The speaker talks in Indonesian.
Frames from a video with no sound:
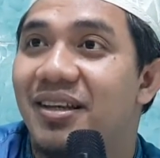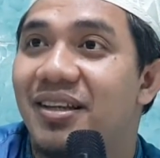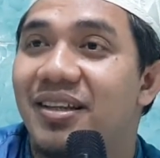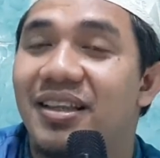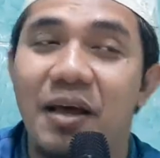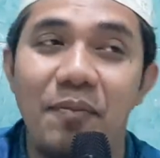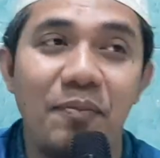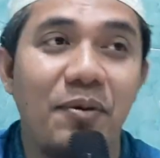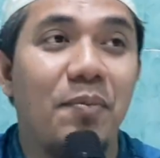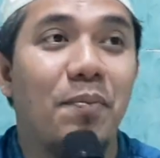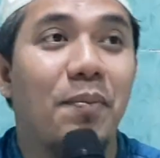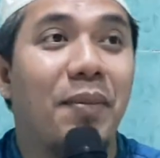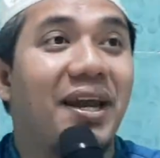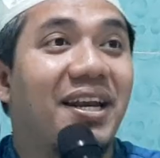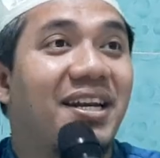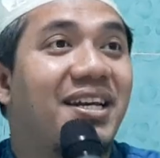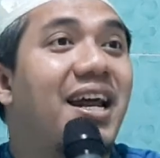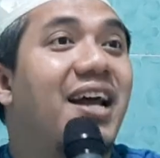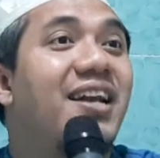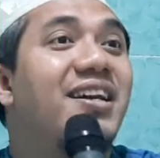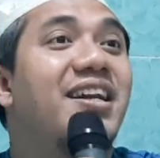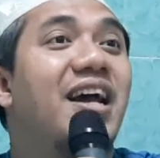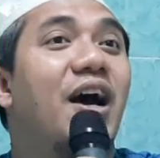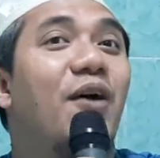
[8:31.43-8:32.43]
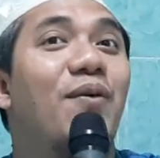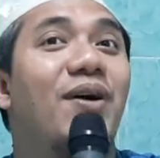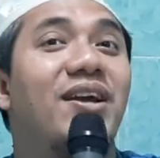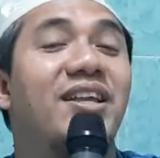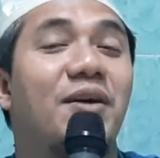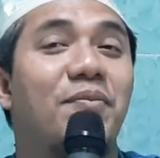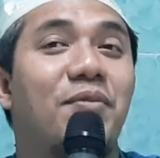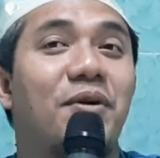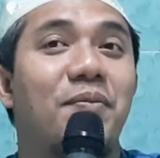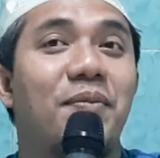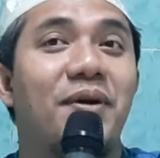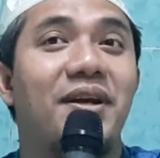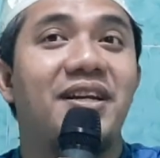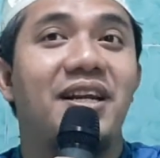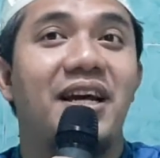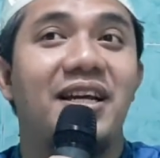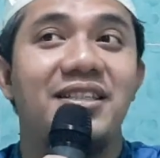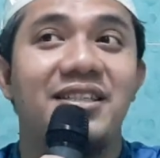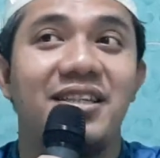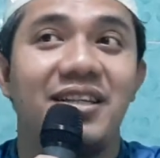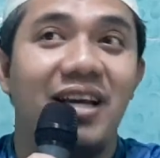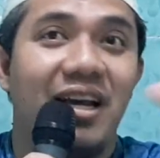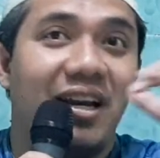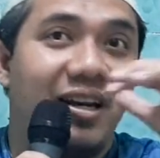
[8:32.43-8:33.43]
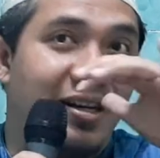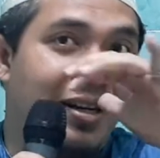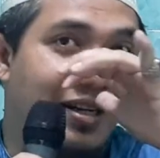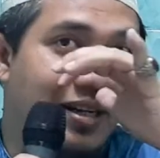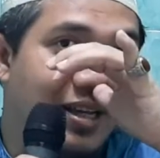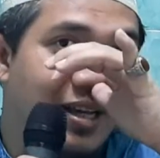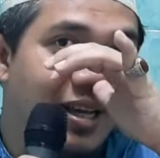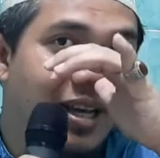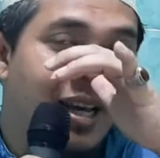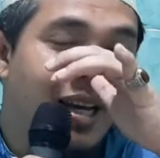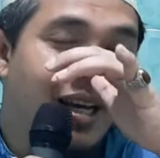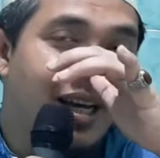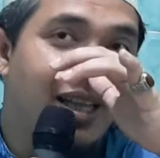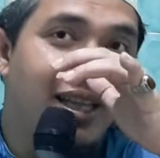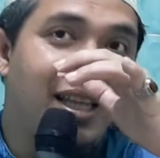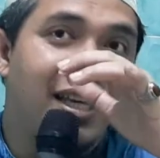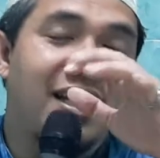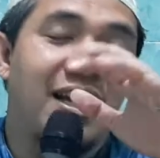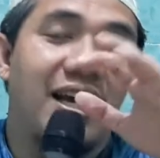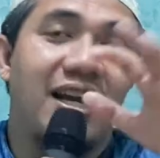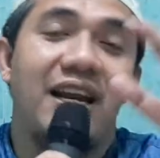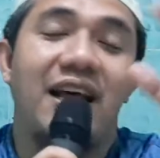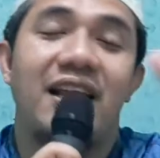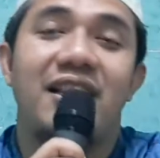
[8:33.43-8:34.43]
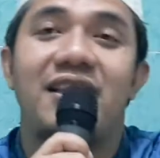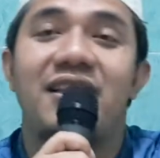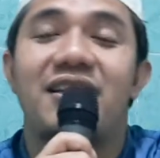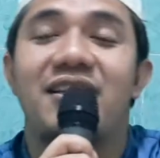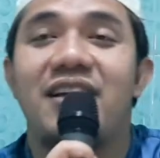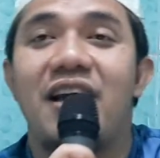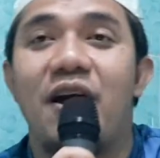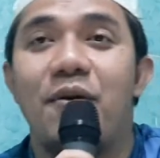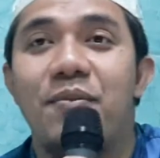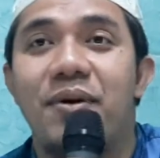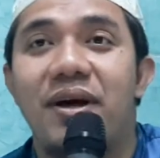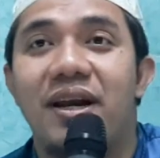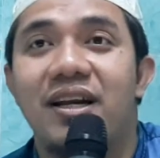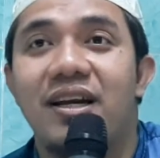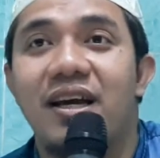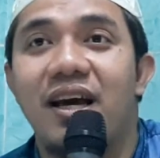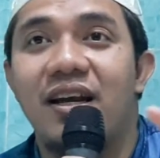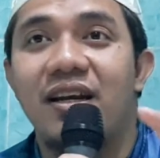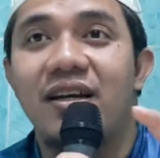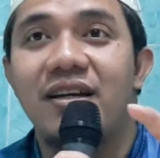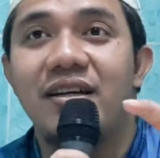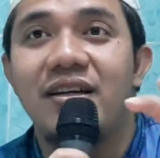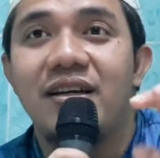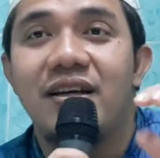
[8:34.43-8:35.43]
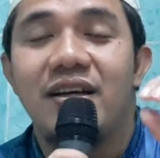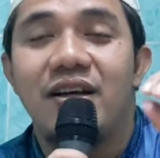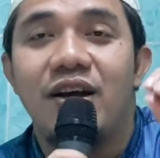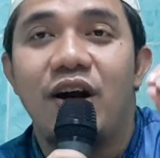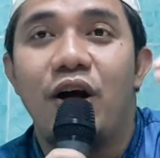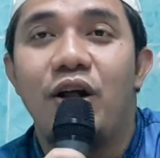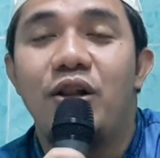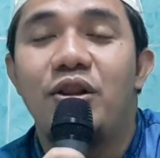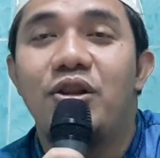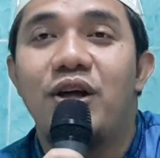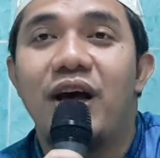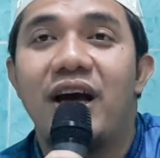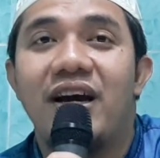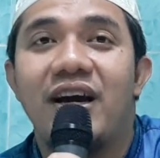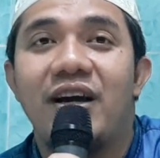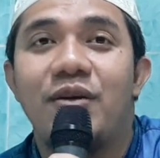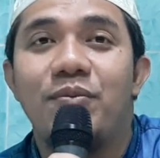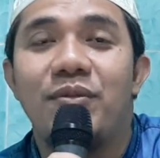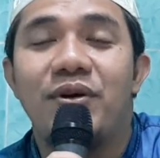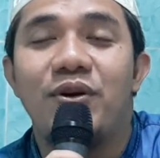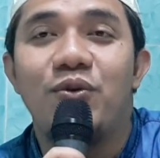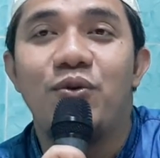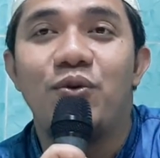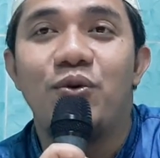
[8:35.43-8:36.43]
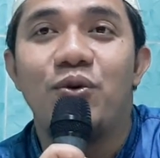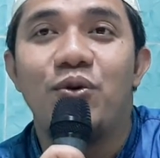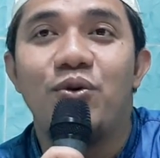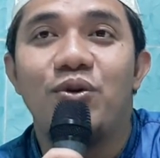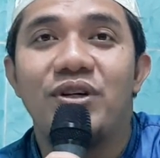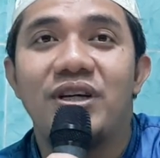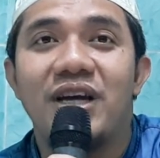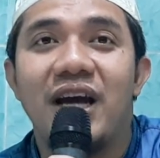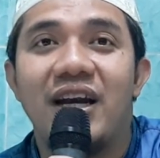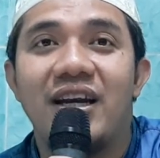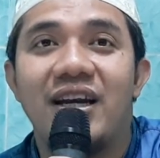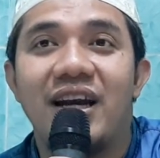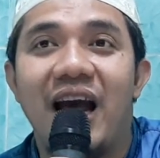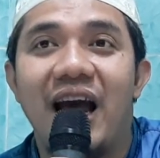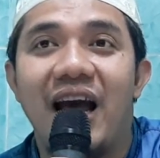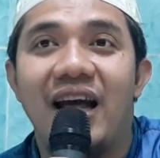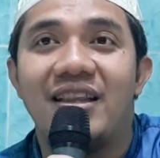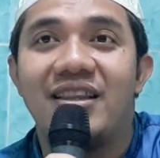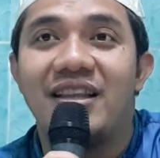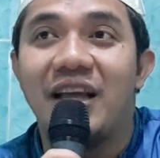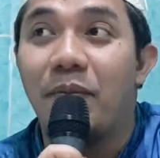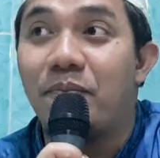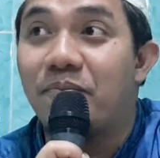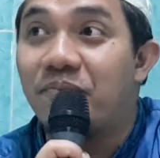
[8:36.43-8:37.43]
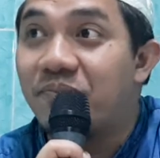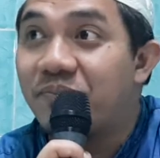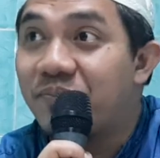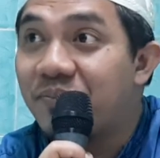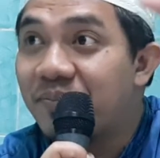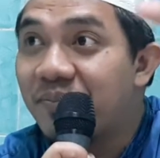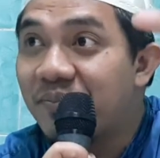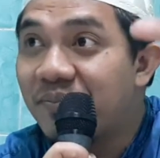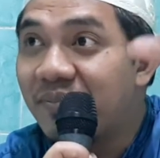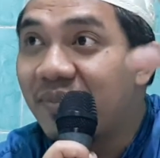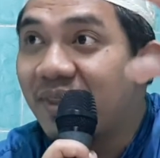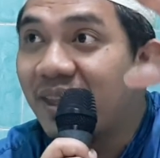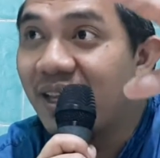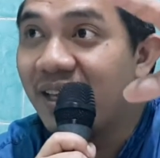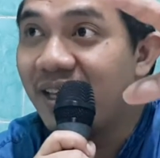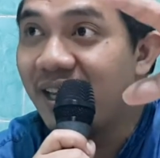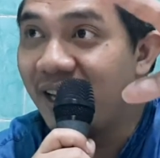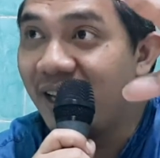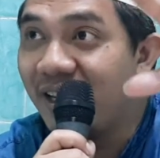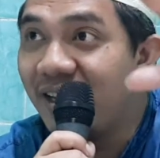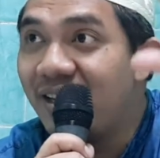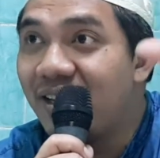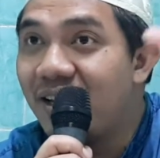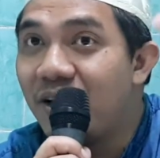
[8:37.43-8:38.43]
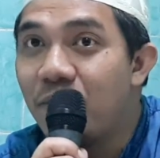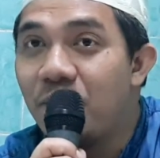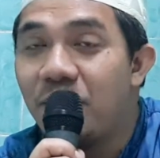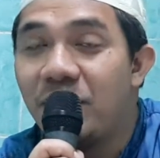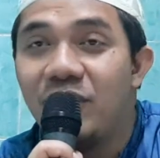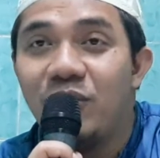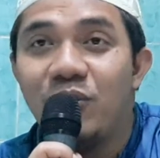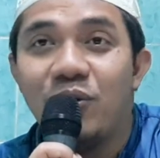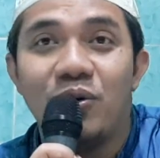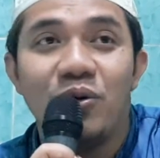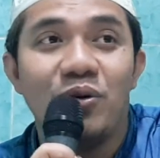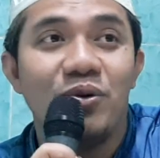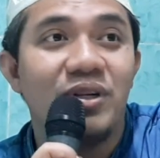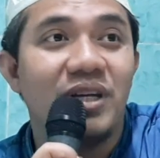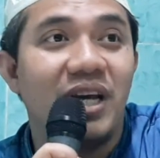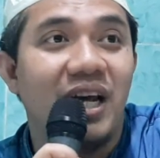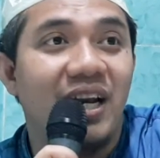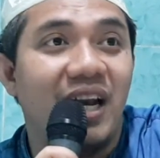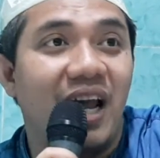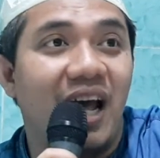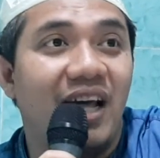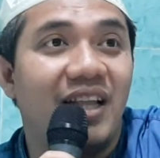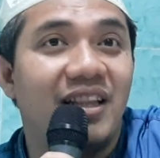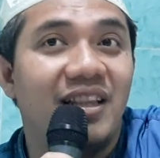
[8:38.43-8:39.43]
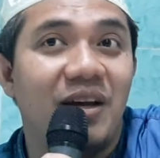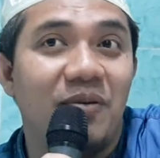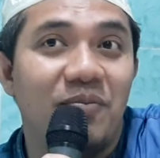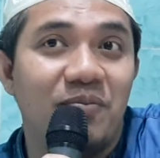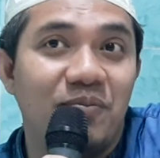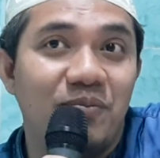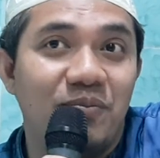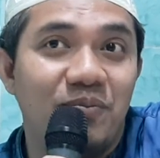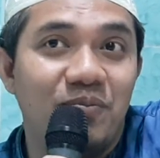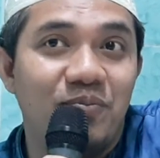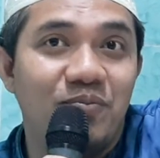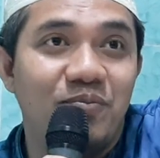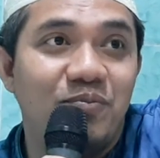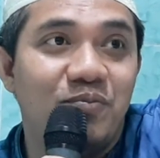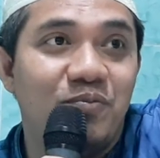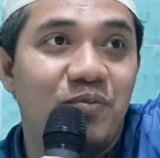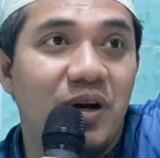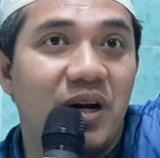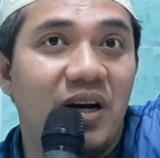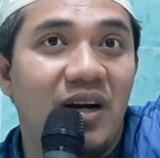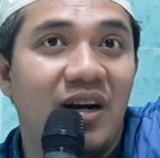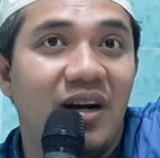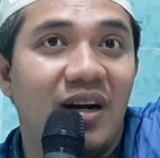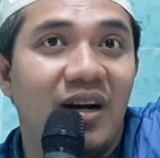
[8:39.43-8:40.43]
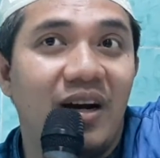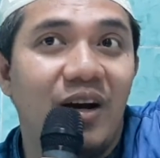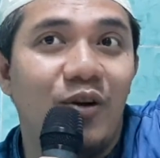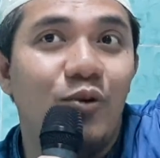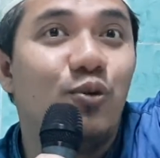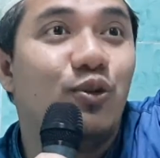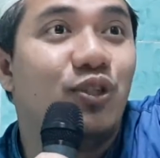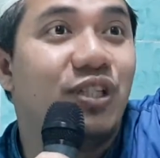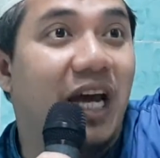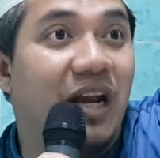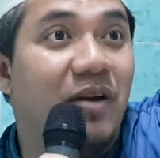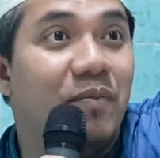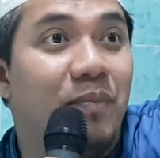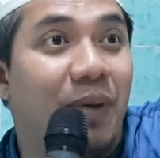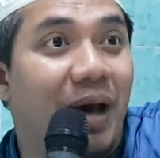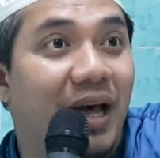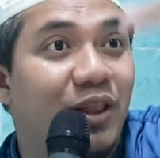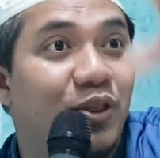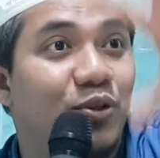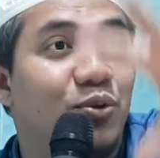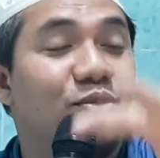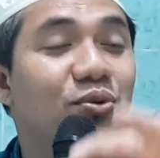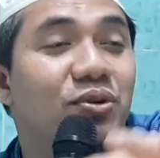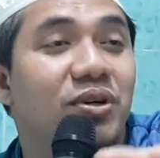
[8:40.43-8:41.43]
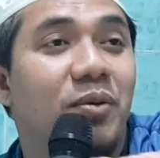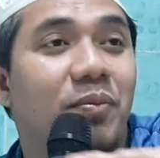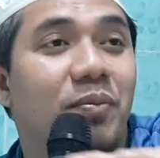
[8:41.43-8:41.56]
tapi medan dakwanya berbeda dengan ketika nanti digambarkan Allah akan menurunkan adab okay? menurunkan adab uh, hujan batu